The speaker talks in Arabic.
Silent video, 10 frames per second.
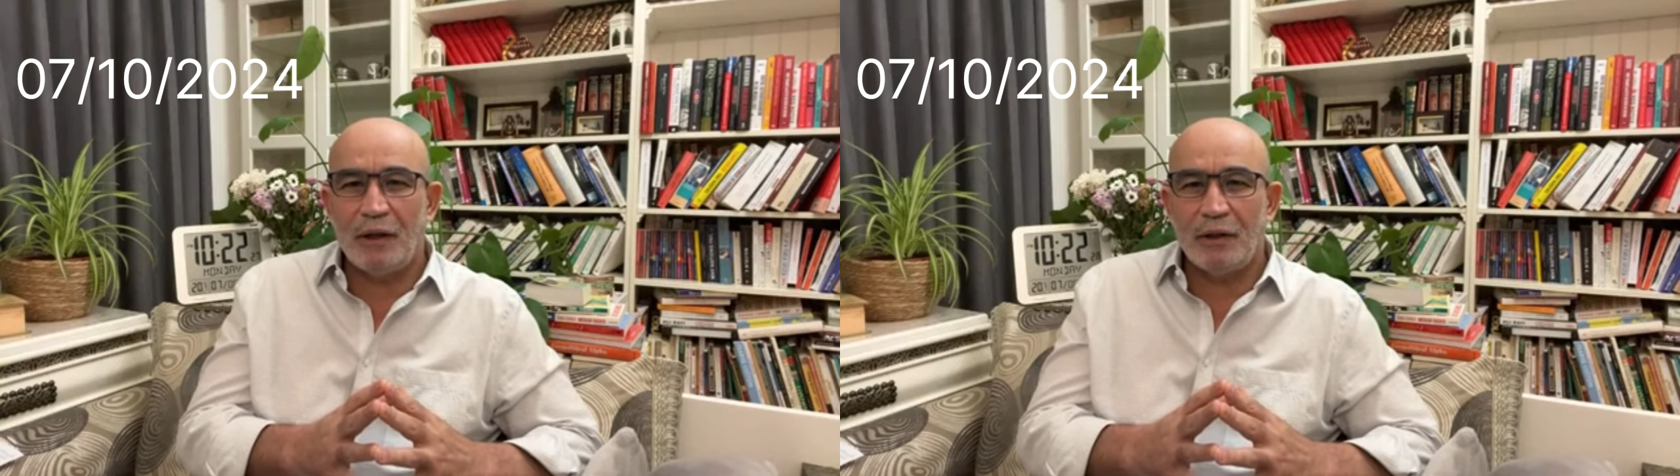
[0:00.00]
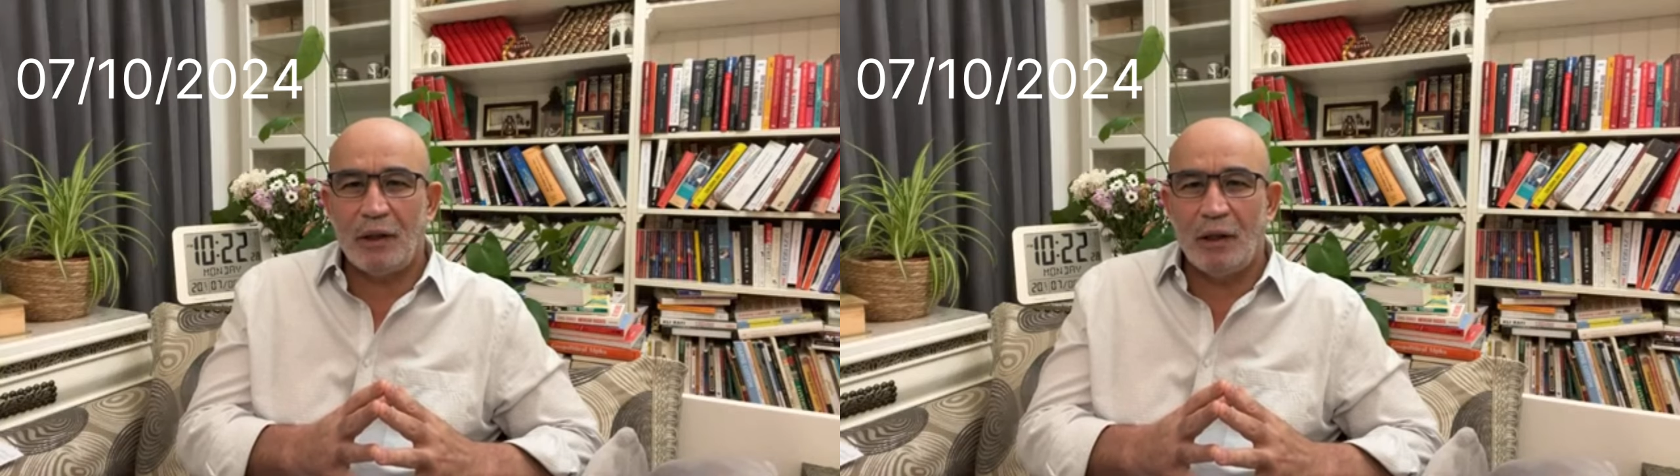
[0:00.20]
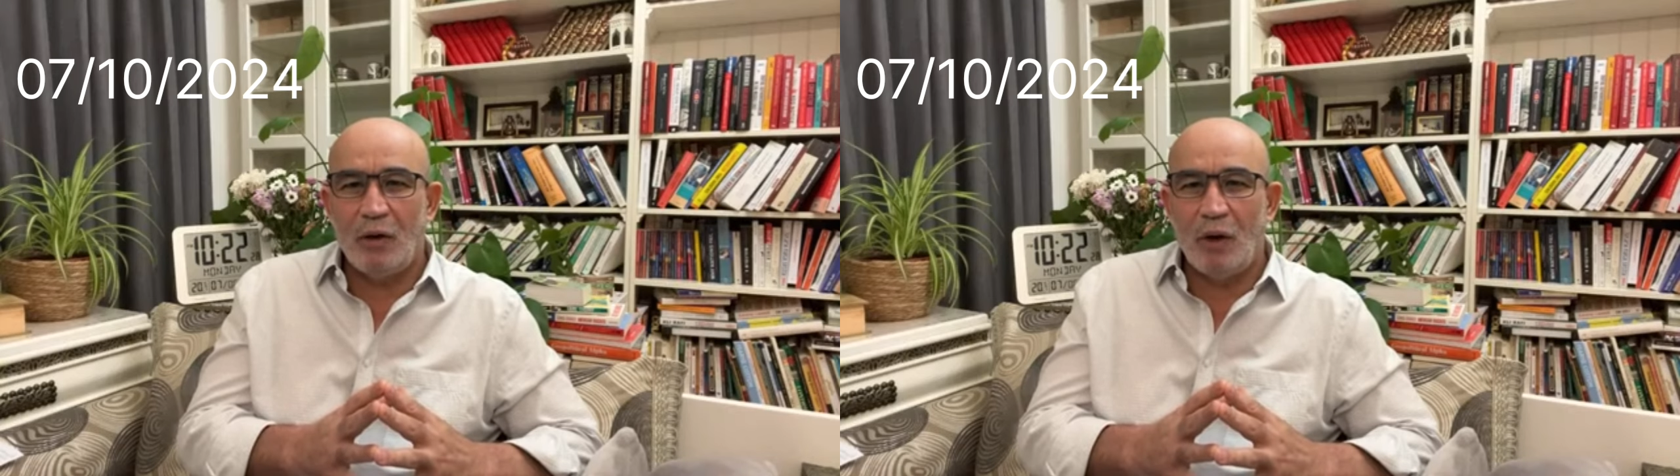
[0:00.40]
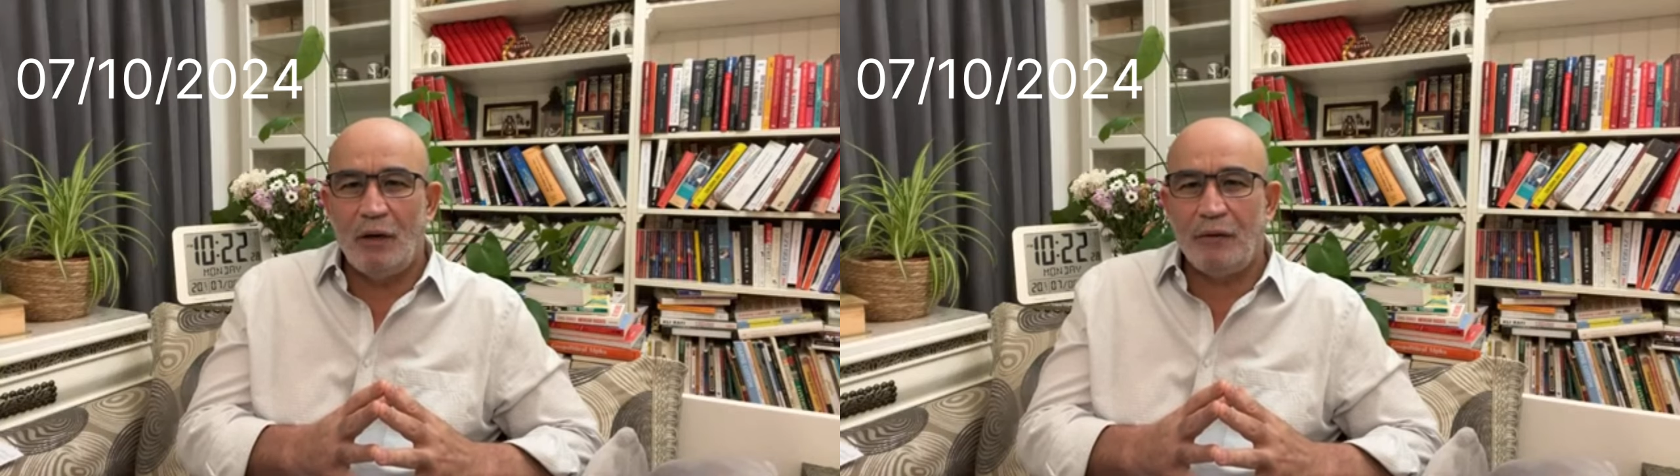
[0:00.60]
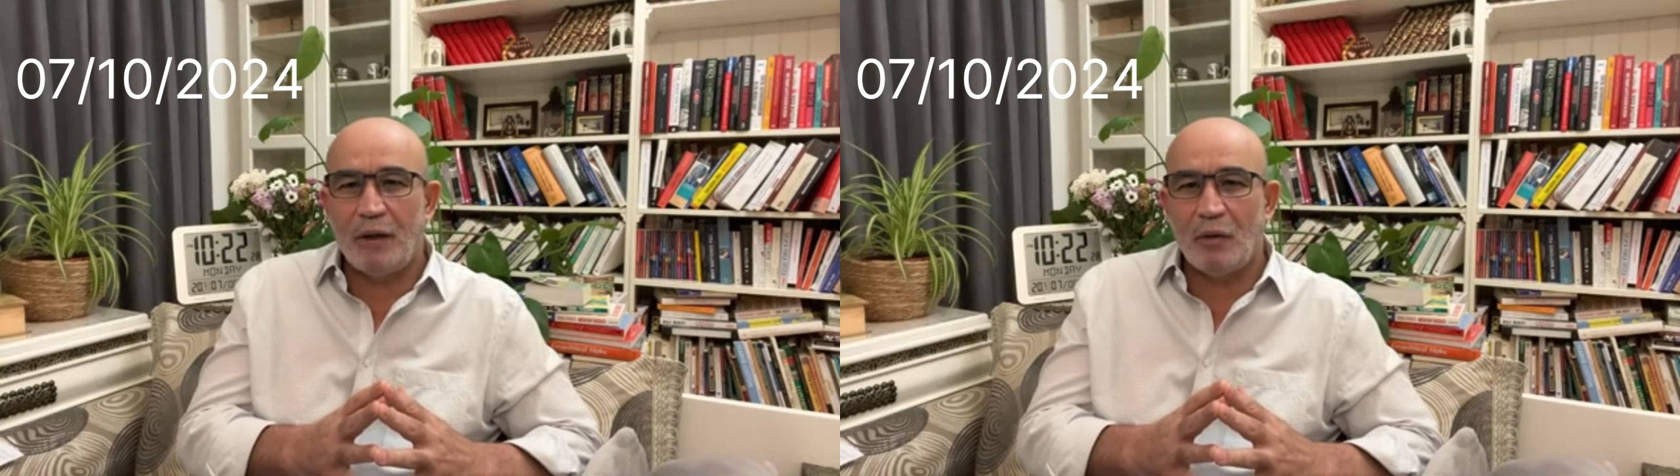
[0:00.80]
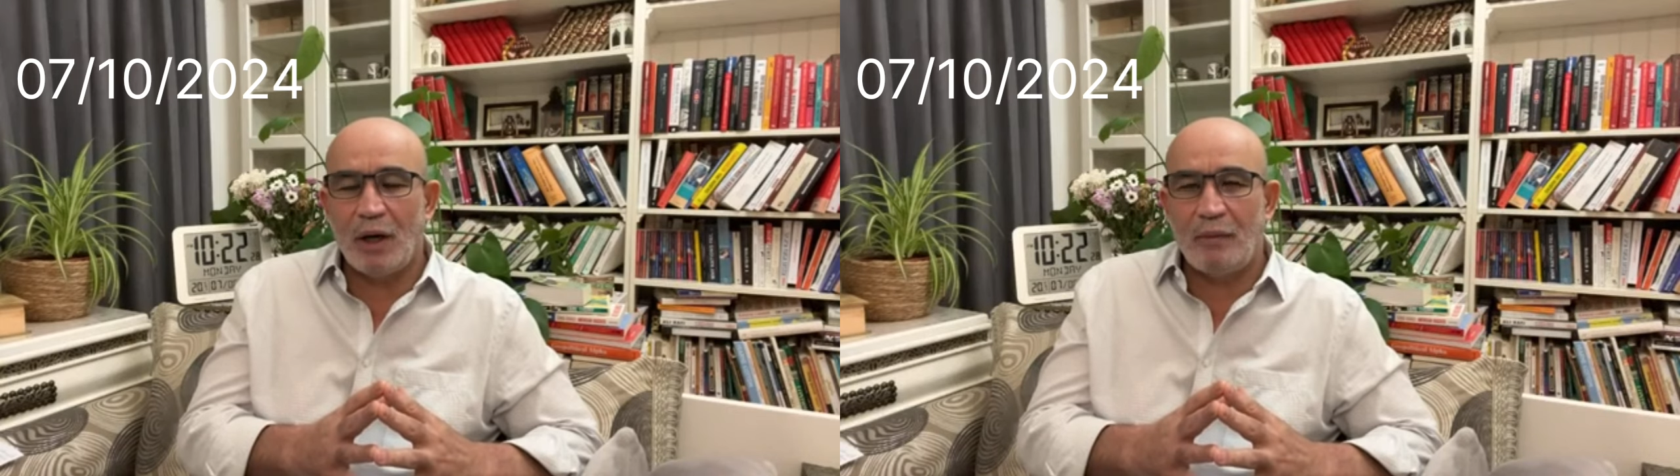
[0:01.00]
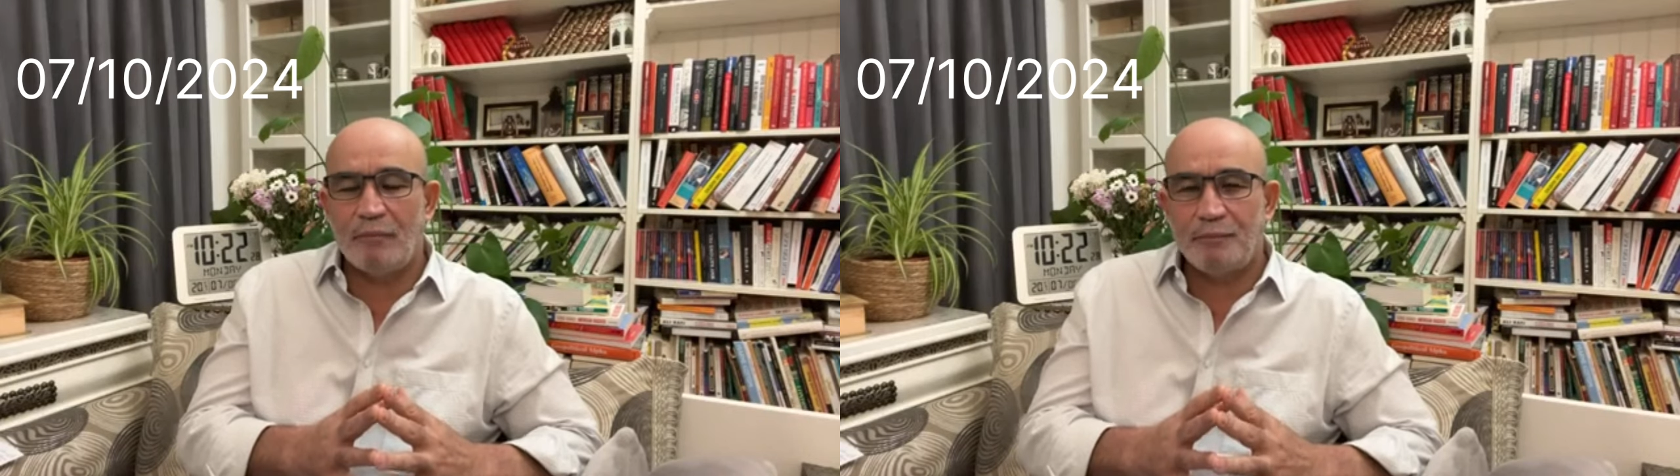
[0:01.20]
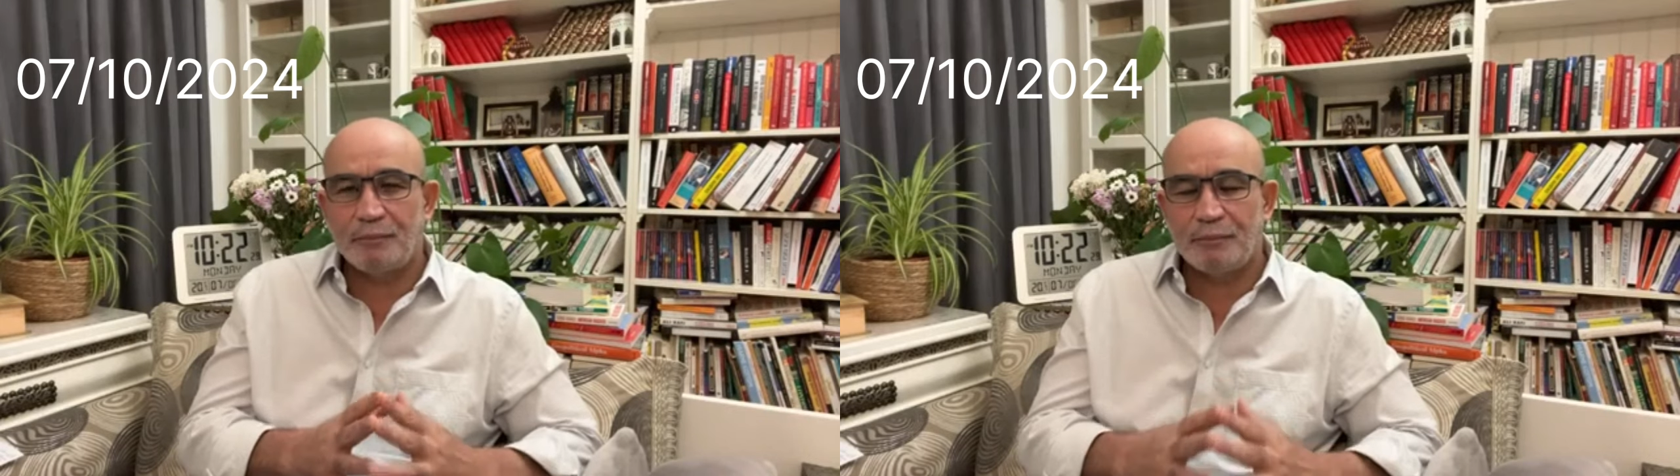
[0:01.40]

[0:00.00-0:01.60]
رطل او 1000 كيلوغرام